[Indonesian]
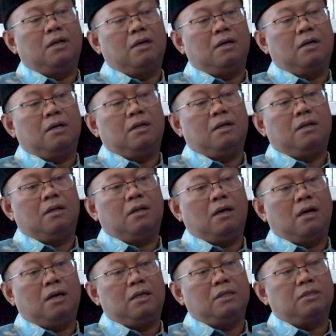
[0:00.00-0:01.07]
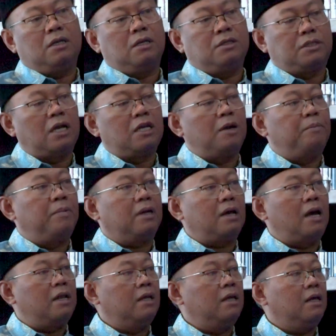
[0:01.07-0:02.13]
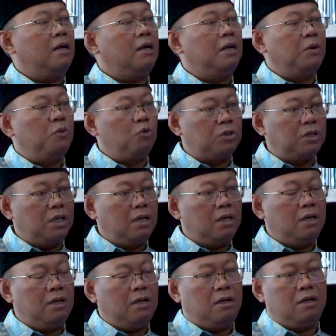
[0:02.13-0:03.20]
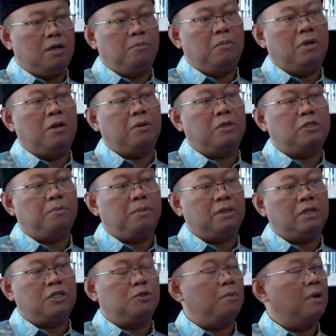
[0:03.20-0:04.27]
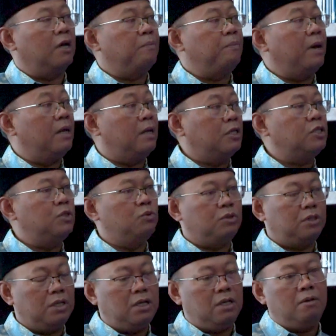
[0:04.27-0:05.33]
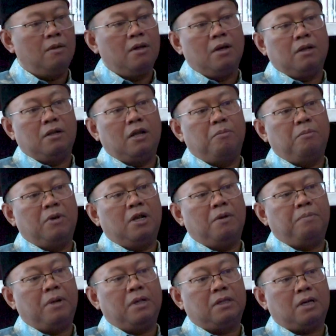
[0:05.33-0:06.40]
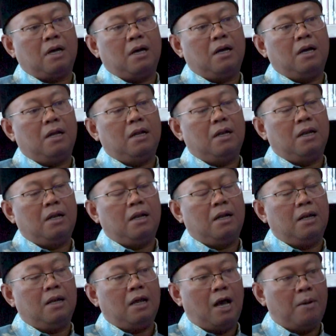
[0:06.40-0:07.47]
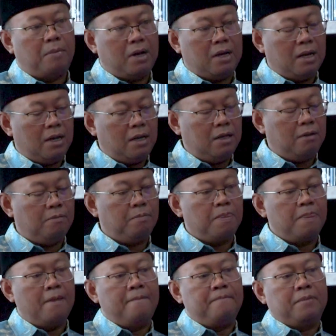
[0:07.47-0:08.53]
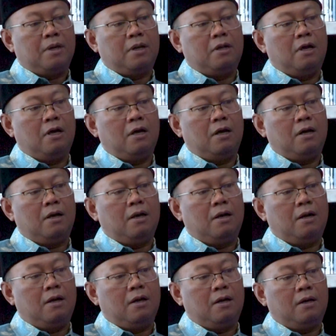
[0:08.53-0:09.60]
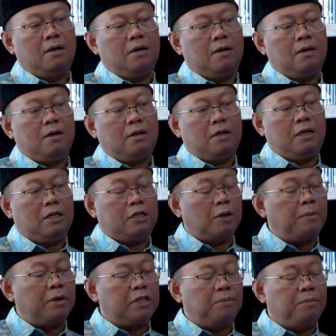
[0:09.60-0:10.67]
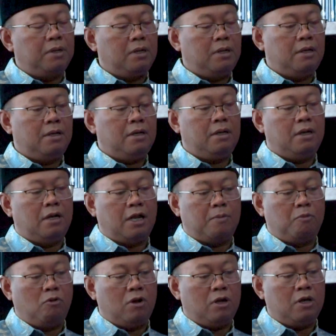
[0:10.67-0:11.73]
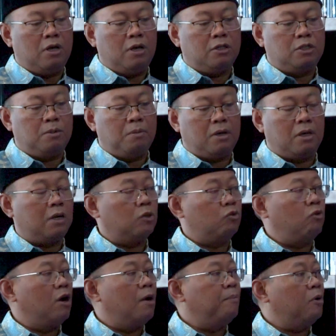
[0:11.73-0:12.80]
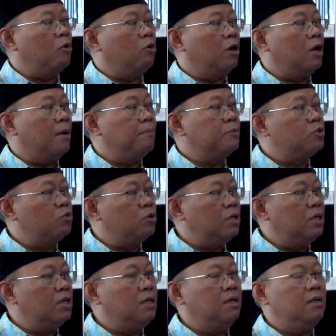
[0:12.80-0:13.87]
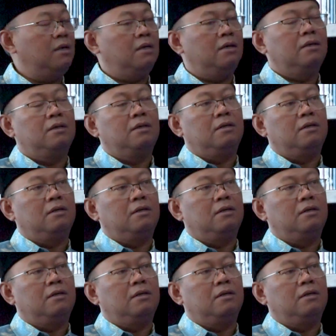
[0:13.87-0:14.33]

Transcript: dan akhirnya saya berkarir di UT, uh, menemui kesempatan sebagai PNS di UT dan mendapatkan amanah dari teman-teman dari mulai sebagai ketua program studi,